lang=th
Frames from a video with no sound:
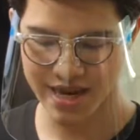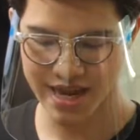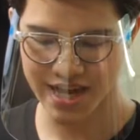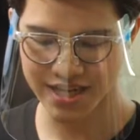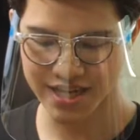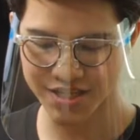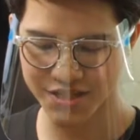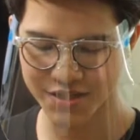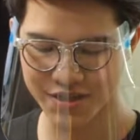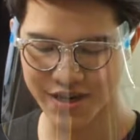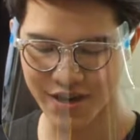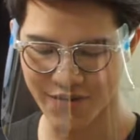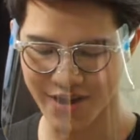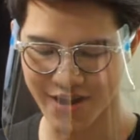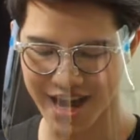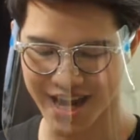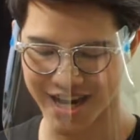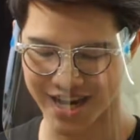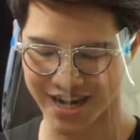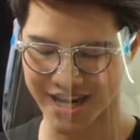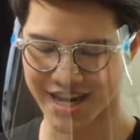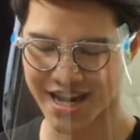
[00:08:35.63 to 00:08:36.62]
เรียกชื่อแล้ว
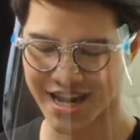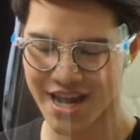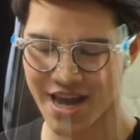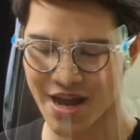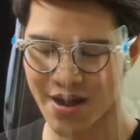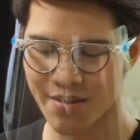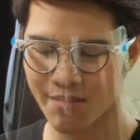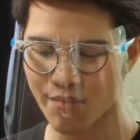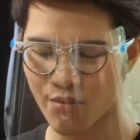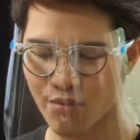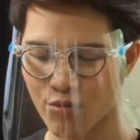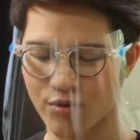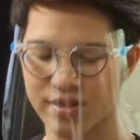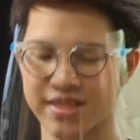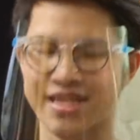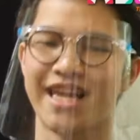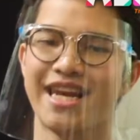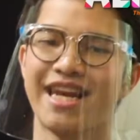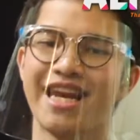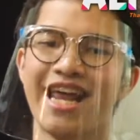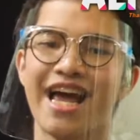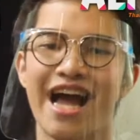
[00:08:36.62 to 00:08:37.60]
กัน หมู่
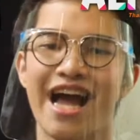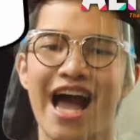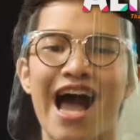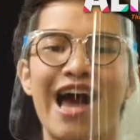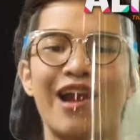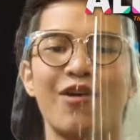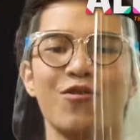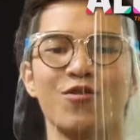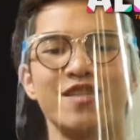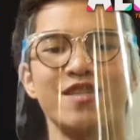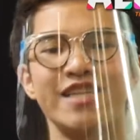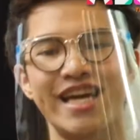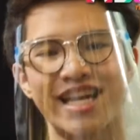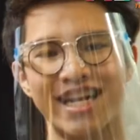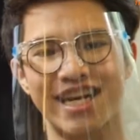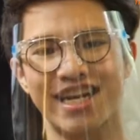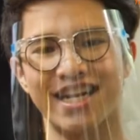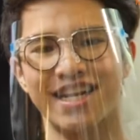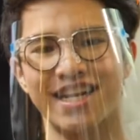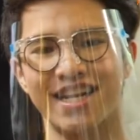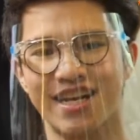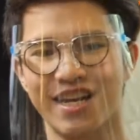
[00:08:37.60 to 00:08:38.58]
7 เรียกฮาโลเจน
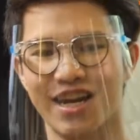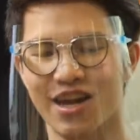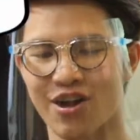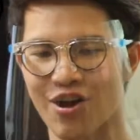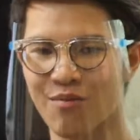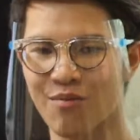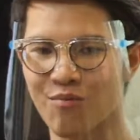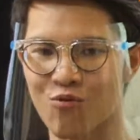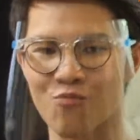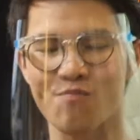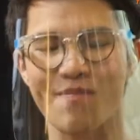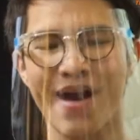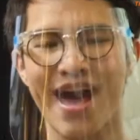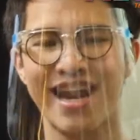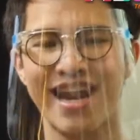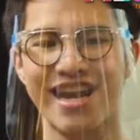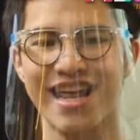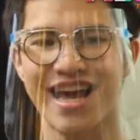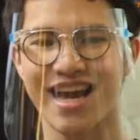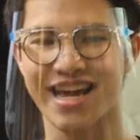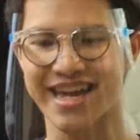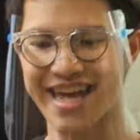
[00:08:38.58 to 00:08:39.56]
แล้วก็หมู่
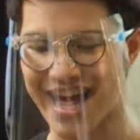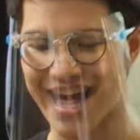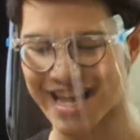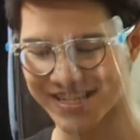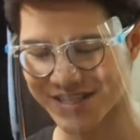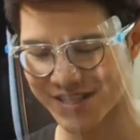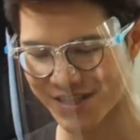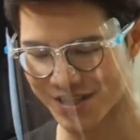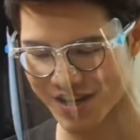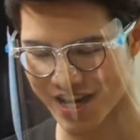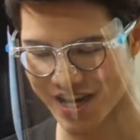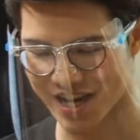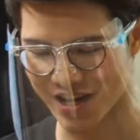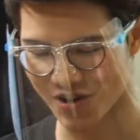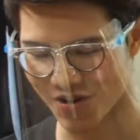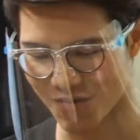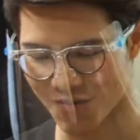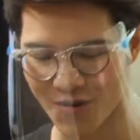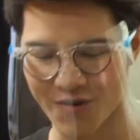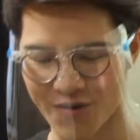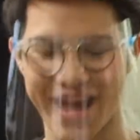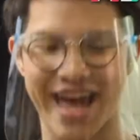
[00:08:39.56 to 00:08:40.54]
8 เรียกแก๊สเฉื่อยโน
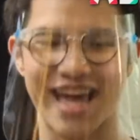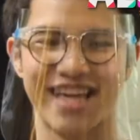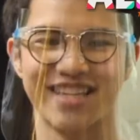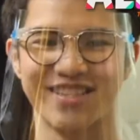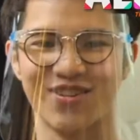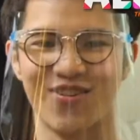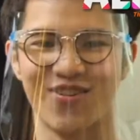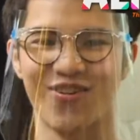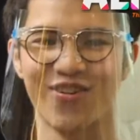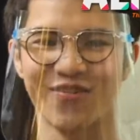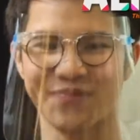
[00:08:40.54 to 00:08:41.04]
โบแก๊สเนาะ